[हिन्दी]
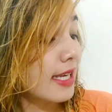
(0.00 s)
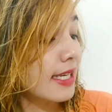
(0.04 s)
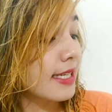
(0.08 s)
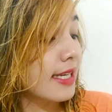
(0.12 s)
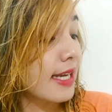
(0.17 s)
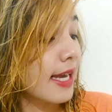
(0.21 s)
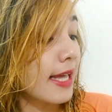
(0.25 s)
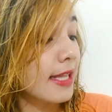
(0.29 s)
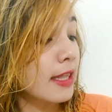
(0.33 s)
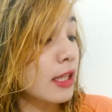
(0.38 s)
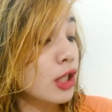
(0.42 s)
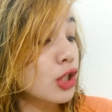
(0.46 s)

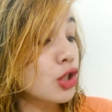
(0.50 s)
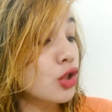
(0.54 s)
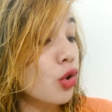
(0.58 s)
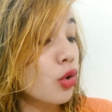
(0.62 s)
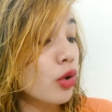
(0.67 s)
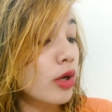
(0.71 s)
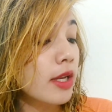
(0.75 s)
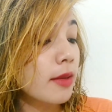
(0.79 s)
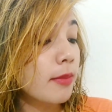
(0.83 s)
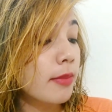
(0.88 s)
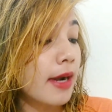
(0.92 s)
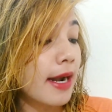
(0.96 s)
लिखा है
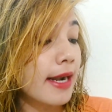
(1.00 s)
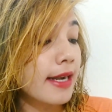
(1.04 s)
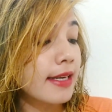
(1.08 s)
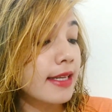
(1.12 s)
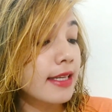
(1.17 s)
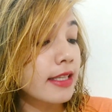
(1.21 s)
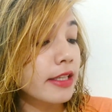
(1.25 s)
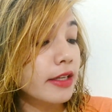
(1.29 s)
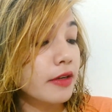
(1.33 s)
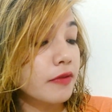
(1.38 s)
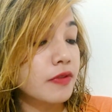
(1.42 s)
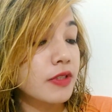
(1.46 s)
तिजोरी
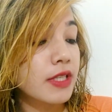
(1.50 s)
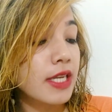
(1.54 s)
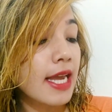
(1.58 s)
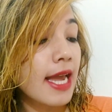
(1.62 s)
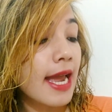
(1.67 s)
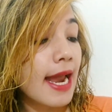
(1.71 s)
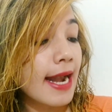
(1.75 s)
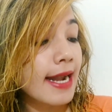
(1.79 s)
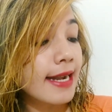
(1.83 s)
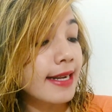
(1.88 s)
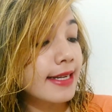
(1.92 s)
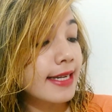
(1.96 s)
ब्रांड की तरफ
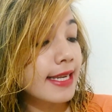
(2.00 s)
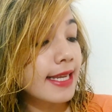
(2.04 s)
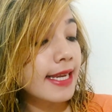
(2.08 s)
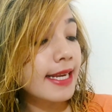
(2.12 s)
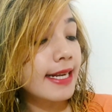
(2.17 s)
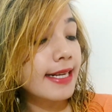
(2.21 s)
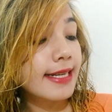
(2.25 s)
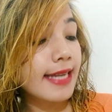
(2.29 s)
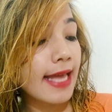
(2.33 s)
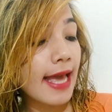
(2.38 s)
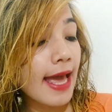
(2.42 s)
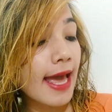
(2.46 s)
से
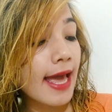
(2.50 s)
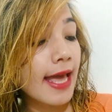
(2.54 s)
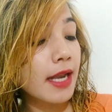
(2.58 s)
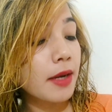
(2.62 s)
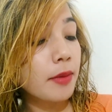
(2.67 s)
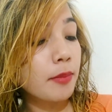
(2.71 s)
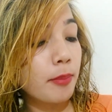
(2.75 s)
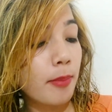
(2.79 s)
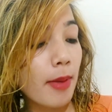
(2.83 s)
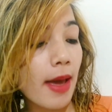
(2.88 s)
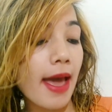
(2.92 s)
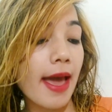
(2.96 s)
एंटी
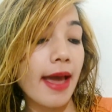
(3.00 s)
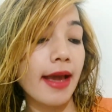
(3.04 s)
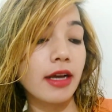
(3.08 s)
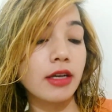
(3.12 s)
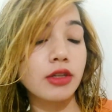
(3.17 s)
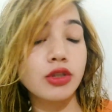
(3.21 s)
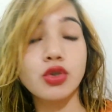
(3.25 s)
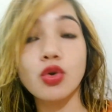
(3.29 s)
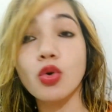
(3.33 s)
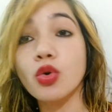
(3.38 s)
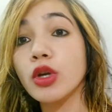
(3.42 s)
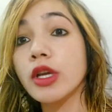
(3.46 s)
टैन
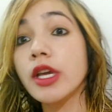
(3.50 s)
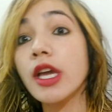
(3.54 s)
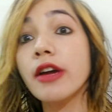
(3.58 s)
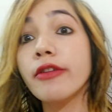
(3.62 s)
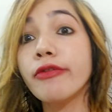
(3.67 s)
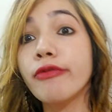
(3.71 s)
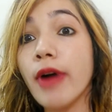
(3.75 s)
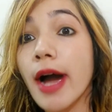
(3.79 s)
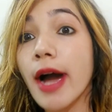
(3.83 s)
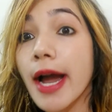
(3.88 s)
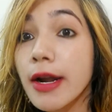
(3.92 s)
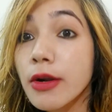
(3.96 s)
पैक जो कि
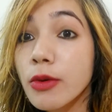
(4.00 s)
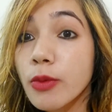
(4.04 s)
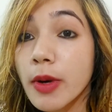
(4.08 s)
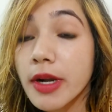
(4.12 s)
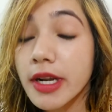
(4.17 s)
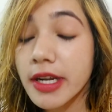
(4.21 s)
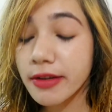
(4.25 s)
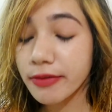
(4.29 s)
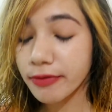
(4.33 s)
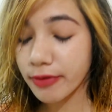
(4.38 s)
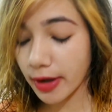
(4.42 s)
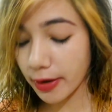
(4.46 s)
है फाइव
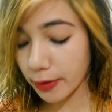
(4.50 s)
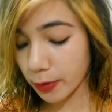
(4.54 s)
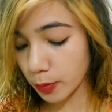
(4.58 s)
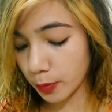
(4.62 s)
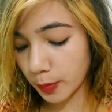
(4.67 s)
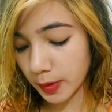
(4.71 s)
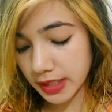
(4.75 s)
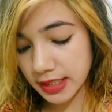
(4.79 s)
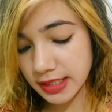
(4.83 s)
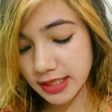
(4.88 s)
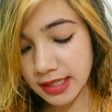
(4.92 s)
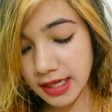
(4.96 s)
ट्वेंटी फाइव
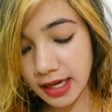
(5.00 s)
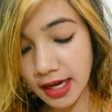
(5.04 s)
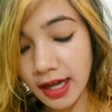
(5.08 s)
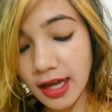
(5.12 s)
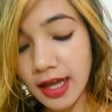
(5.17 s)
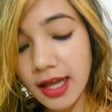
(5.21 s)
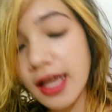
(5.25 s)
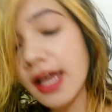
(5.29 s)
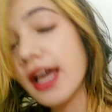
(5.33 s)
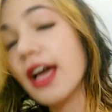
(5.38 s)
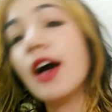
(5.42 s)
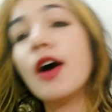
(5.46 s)
रुपीज का
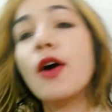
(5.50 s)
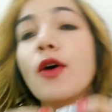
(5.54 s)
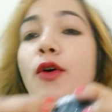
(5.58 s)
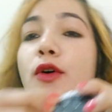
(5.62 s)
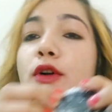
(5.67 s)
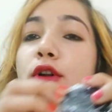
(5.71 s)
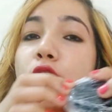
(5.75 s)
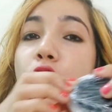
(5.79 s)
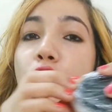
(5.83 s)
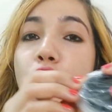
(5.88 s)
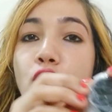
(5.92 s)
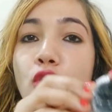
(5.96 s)

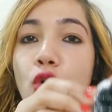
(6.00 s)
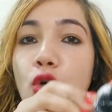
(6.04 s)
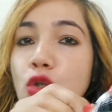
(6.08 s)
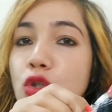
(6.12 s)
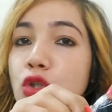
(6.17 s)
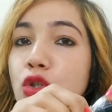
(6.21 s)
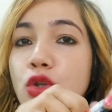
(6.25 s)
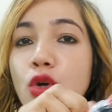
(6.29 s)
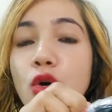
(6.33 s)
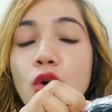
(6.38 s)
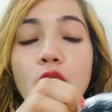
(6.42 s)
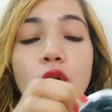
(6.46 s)
और
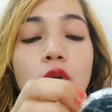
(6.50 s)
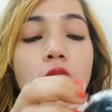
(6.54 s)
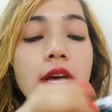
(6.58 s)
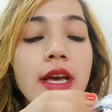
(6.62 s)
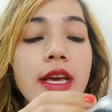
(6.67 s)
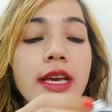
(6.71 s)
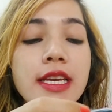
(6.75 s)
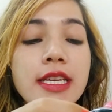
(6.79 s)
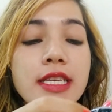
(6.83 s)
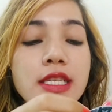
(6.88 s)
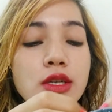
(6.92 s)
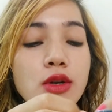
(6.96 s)
दोस्तों
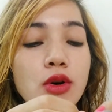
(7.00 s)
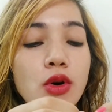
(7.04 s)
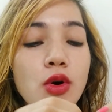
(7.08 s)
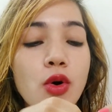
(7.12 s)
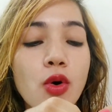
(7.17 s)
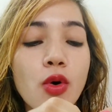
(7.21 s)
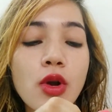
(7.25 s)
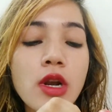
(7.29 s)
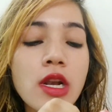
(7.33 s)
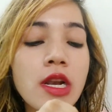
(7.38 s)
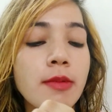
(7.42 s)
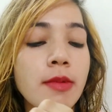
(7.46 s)
इसको
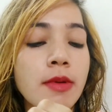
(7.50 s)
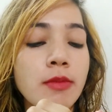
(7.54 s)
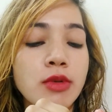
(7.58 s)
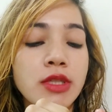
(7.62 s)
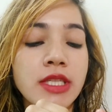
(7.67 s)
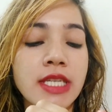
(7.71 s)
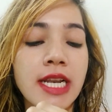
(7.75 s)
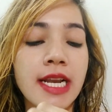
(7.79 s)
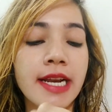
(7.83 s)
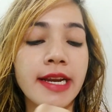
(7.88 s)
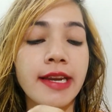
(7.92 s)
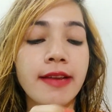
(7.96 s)
खोलने में
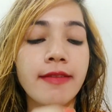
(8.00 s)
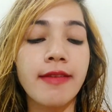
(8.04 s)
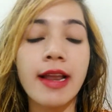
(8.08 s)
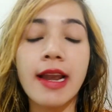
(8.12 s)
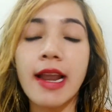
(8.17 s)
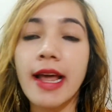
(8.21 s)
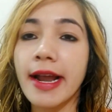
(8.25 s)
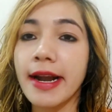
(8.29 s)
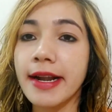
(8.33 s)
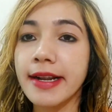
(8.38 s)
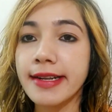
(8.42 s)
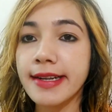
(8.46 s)
मुझे लगने
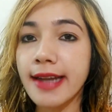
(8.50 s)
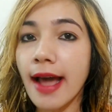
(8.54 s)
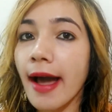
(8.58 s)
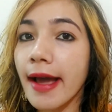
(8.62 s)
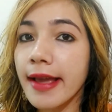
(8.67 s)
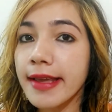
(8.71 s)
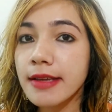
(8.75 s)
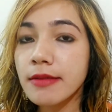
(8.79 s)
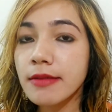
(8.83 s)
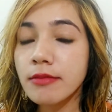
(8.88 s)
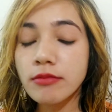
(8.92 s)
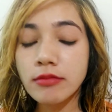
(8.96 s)
वाला है
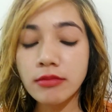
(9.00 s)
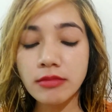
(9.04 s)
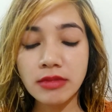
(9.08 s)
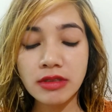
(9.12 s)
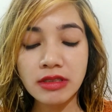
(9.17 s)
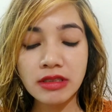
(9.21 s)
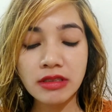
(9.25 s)
टाइम